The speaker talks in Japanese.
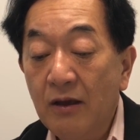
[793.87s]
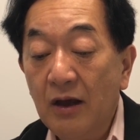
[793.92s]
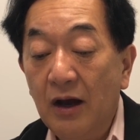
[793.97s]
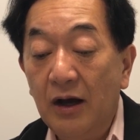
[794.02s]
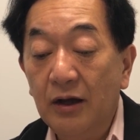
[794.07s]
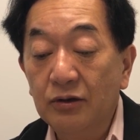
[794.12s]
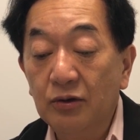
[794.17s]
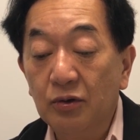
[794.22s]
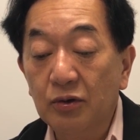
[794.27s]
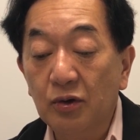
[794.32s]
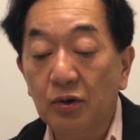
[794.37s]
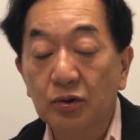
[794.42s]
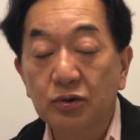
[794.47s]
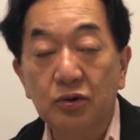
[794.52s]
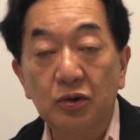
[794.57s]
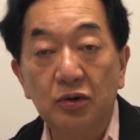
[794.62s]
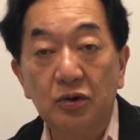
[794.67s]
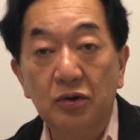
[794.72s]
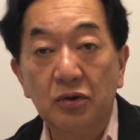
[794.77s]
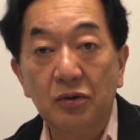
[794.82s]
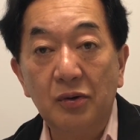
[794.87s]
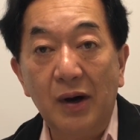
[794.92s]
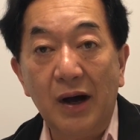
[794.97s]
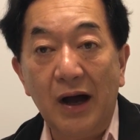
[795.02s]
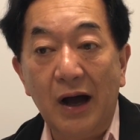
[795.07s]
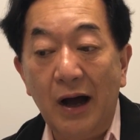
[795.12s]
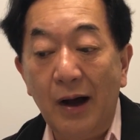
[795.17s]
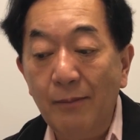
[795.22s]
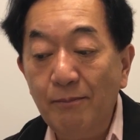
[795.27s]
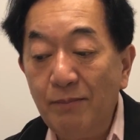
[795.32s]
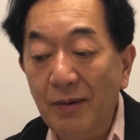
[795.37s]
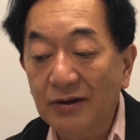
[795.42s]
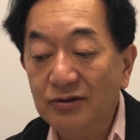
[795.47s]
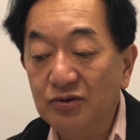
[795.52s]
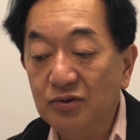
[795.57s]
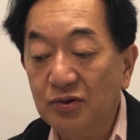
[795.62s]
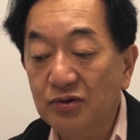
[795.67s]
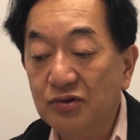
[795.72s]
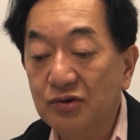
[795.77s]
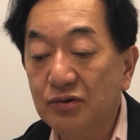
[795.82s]
あの両党は反
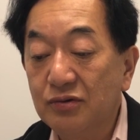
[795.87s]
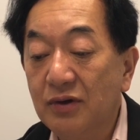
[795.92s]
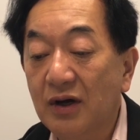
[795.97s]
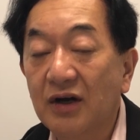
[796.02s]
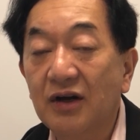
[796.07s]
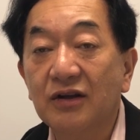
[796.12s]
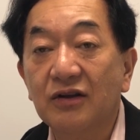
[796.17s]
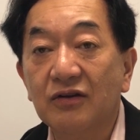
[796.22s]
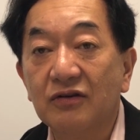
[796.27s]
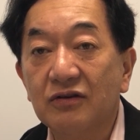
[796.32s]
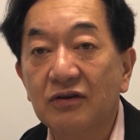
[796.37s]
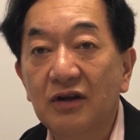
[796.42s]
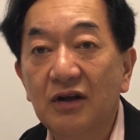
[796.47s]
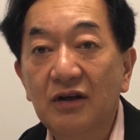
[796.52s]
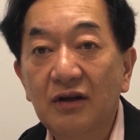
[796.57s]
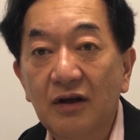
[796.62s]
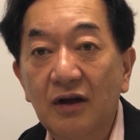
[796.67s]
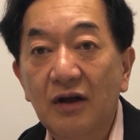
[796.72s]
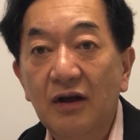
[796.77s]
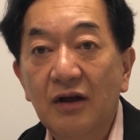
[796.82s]
発をするわけですね。